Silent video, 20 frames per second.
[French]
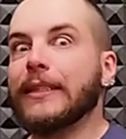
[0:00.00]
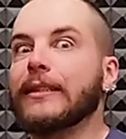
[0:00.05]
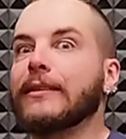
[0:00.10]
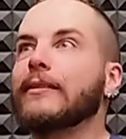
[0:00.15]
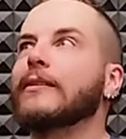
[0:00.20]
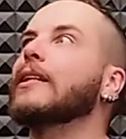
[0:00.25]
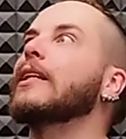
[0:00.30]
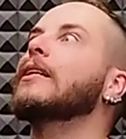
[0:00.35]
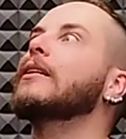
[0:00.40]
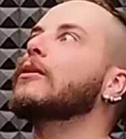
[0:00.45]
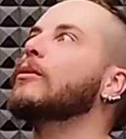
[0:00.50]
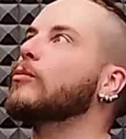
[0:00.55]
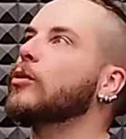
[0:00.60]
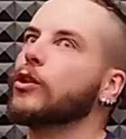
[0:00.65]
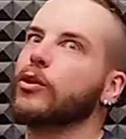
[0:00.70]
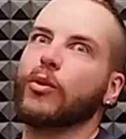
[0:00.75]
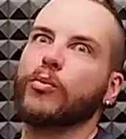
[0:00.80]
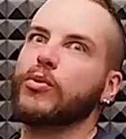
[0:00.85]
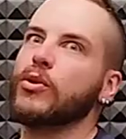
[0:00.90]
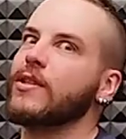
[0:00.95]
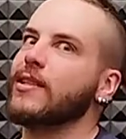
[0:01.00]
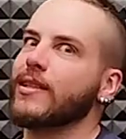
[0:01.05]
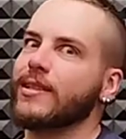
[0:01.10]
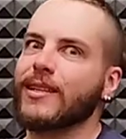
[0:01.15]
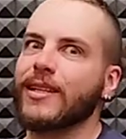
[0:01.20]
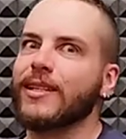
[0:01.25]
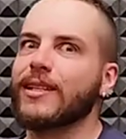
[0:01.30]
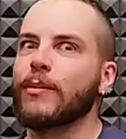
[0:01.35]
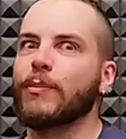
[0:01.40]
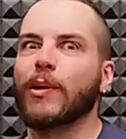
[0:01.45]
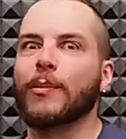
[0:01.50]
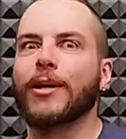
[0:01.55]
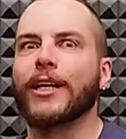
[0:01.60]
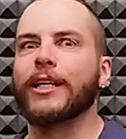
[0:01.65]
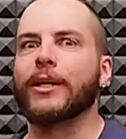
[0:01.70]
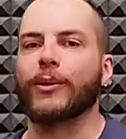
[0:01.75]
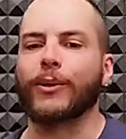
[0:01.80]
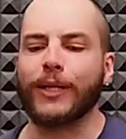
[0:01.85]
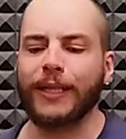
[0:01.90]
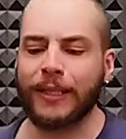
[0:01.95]
mais non, là, le moins qu'on puisse dire, c'est que c'est pas
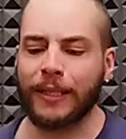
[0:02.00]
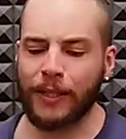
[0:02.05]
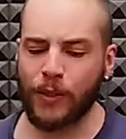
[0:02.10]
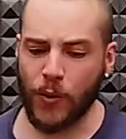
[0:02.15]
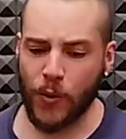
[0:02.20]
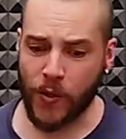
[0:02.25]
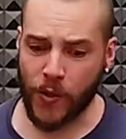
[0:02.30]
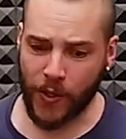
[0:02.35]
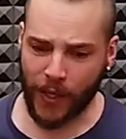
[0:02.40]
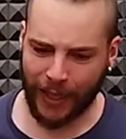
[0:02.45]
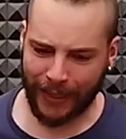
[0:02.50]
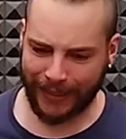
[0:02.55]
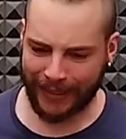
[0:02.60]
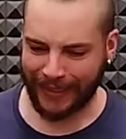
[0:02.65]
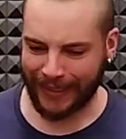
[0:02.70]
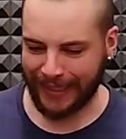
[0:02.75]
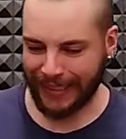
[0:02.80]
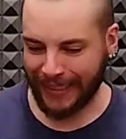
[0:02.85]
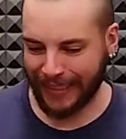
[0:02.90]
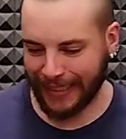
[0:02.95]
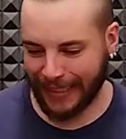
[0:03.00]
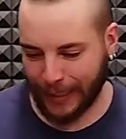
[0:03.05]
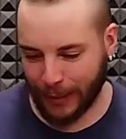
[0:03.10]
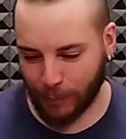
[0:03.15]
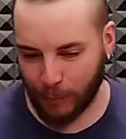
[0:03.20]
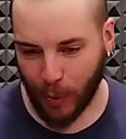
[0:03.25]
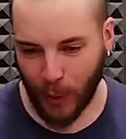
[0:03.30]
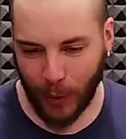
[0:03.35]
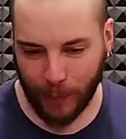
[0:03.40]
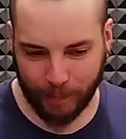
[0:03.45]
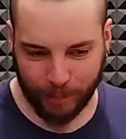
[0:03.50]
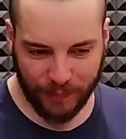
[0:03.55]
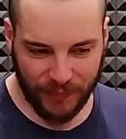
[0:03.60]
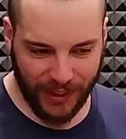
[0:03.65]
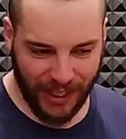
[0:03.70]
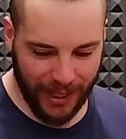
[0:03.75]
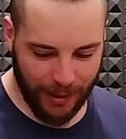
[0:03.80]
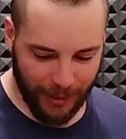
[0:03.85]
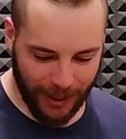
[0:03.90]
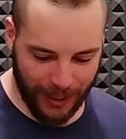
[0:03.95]
brillant, hein. Ouf. Bon,
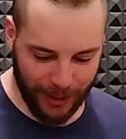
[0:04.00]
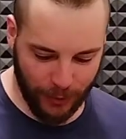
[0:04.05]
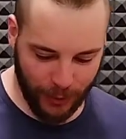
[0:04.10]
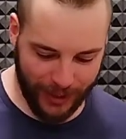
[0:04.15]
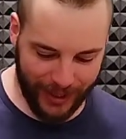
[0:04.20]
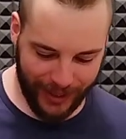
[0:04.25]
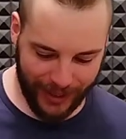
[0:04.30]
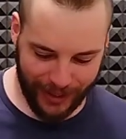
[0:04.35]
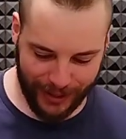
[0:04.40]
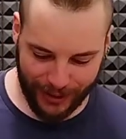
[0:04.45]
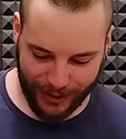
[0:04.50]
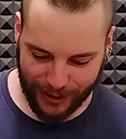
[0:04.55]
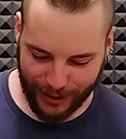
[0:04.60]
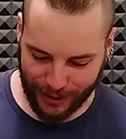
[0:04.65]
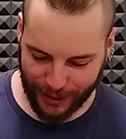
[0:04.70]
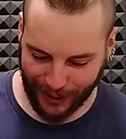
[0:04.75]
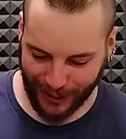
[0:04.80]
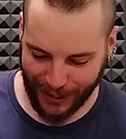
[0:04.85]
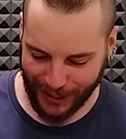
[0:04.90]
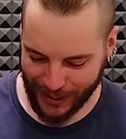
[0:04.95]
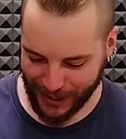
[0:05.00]
eh ben écoutez, euh...